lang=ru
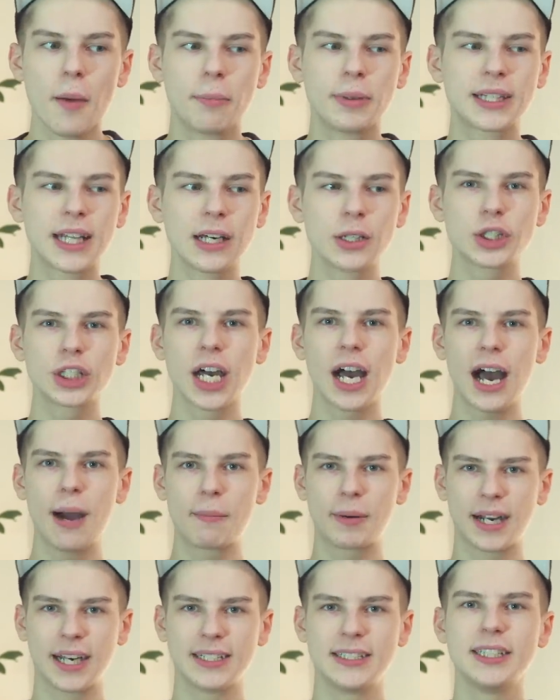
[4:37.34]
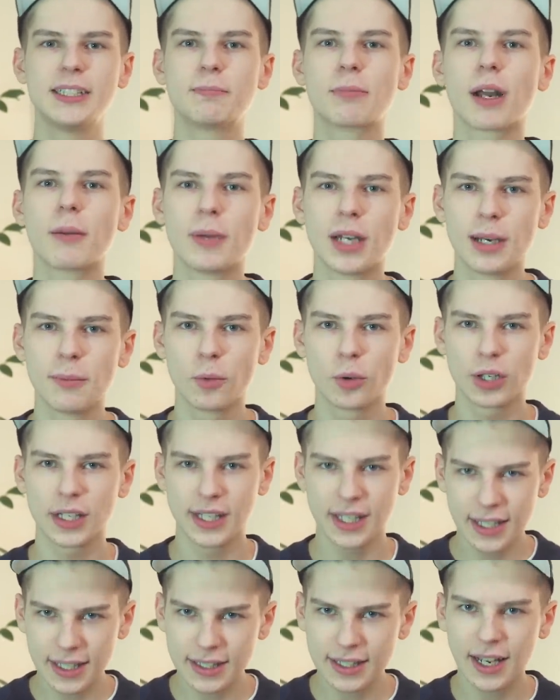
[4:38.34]
пытаются обходить проблему
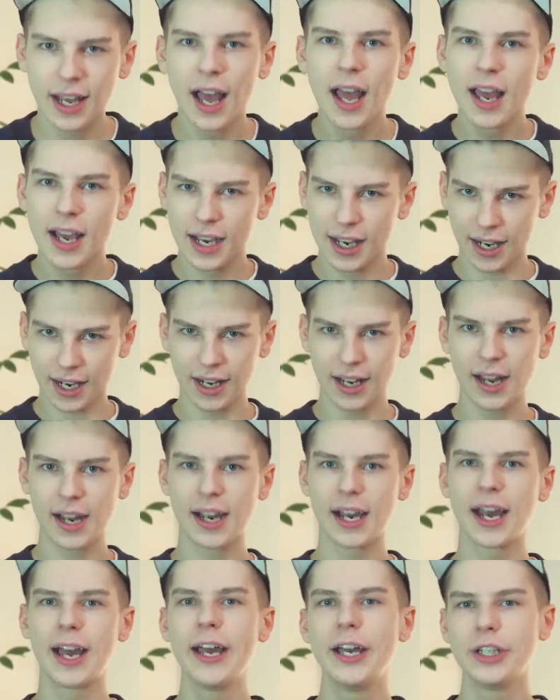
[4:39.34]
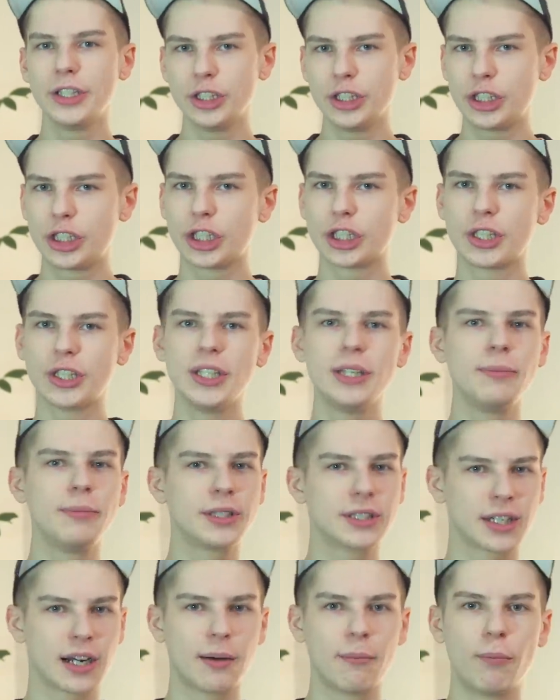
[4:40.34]
гетто, крека, нищеты,
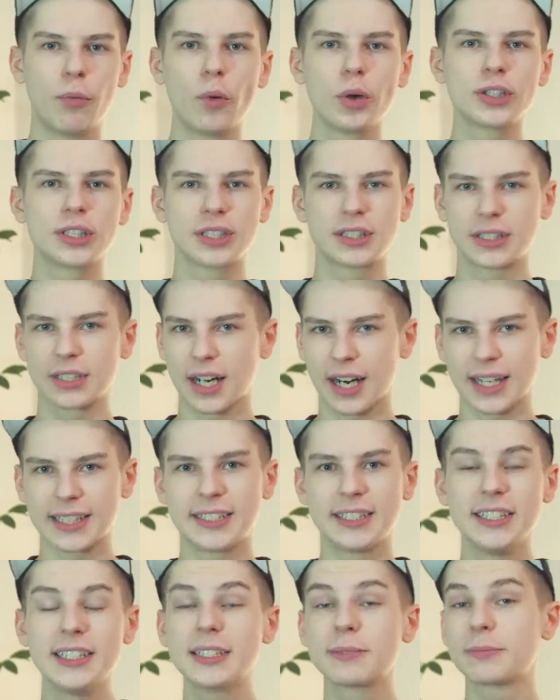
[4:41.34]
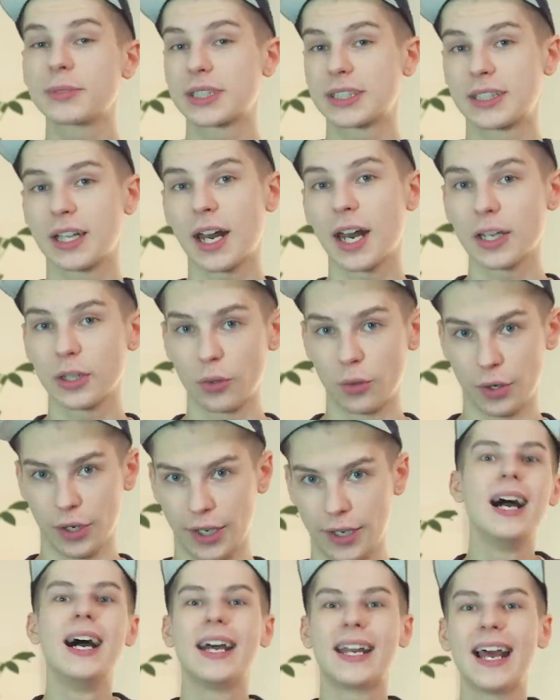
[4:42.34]
безработицы, расизма
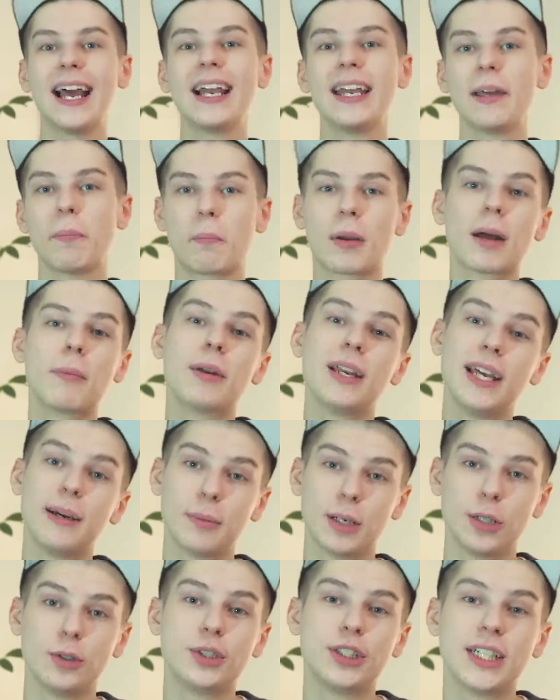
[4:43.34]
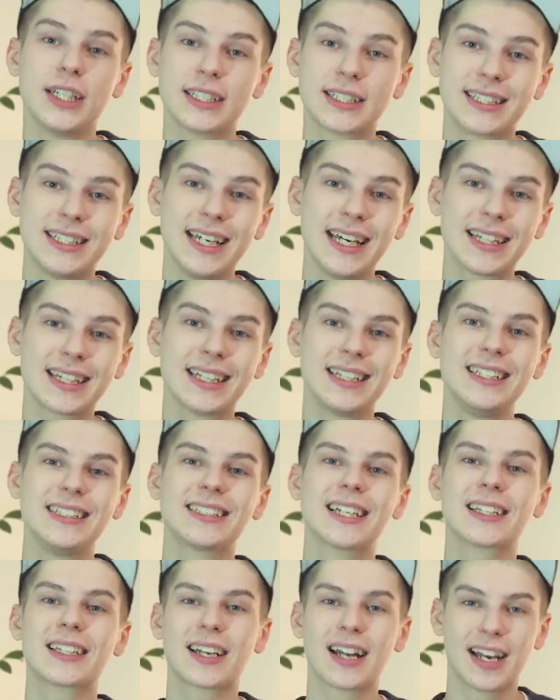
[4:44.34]
стороной. Реальные проблемы людей из гетто не
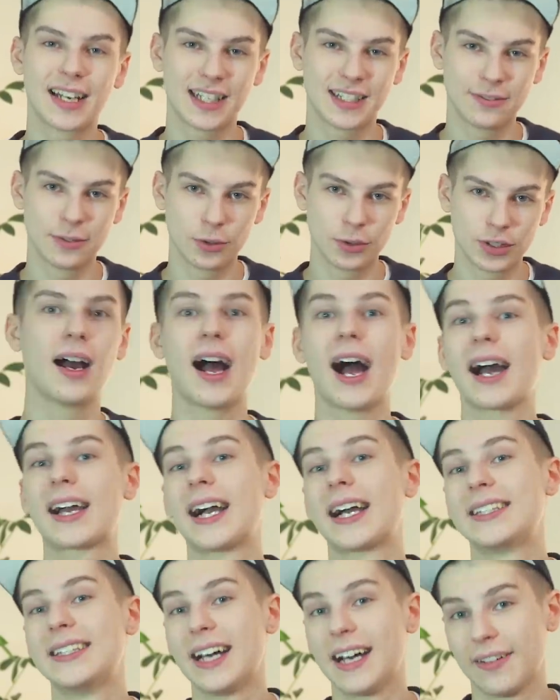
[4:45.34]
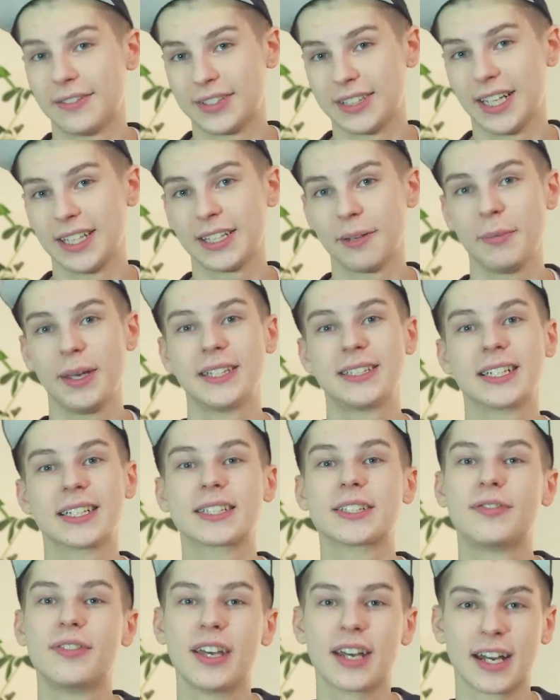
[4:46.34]
затрагиваются, а когда вся эта
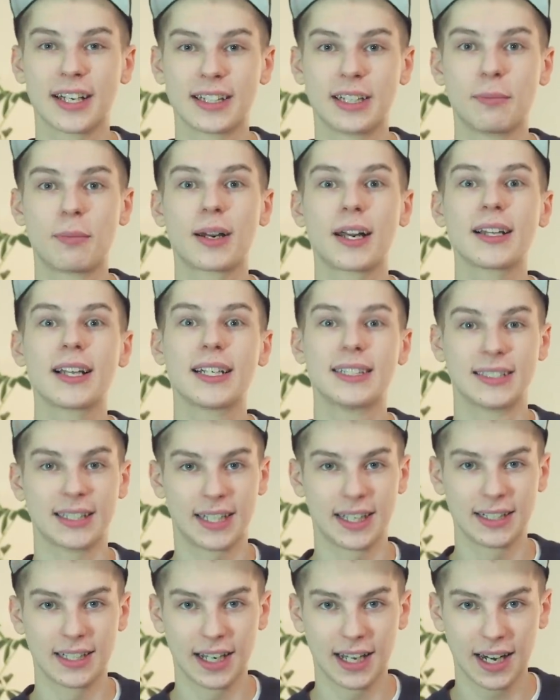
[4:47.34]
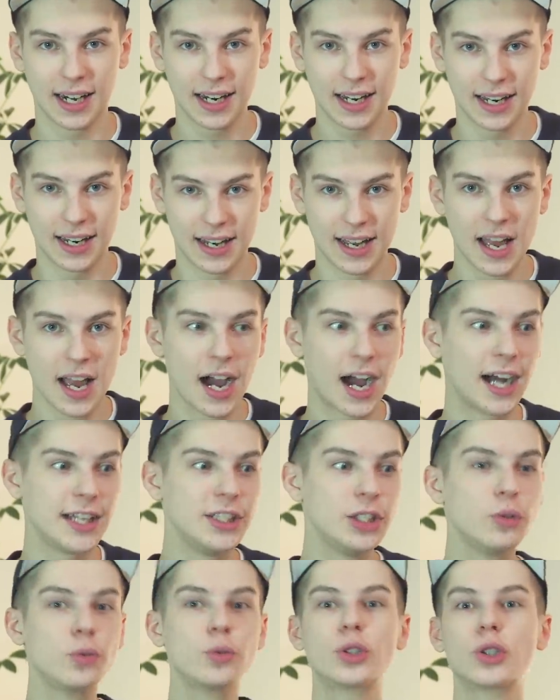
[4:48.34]
медиасфера добралась таки до крека,
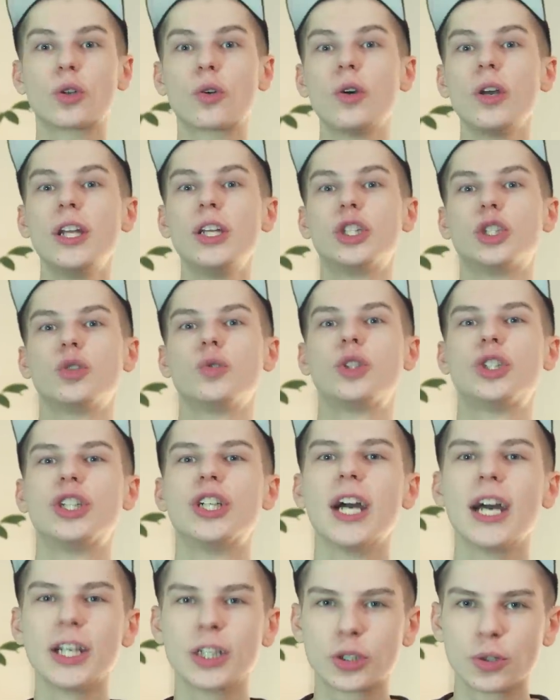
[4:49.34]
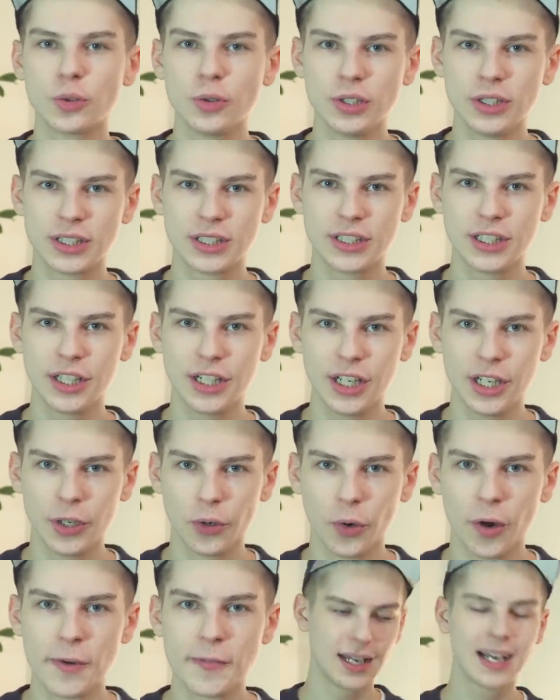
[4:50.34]
они устроили жутчайшую
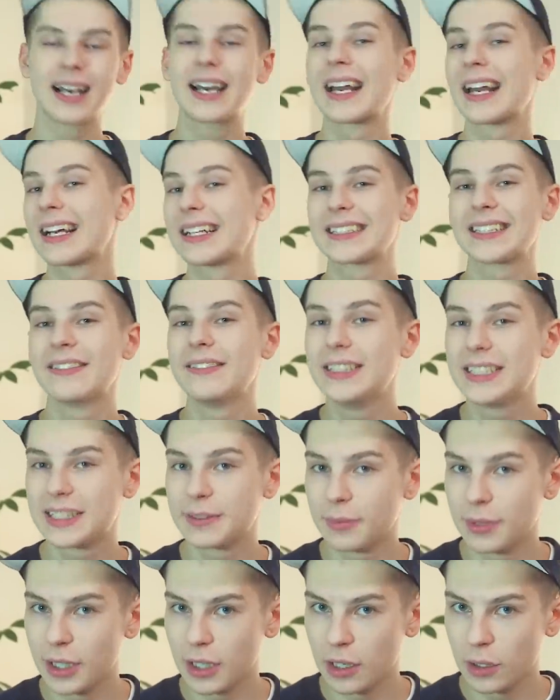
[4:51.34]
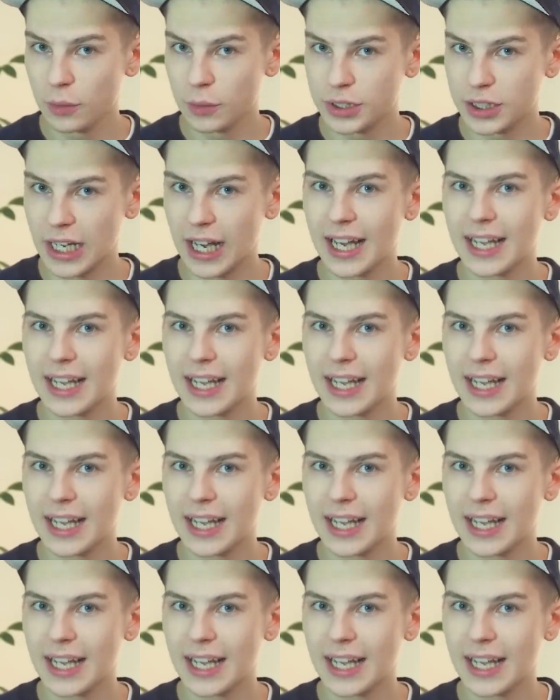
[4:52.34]
истерию. Крекозависимые люди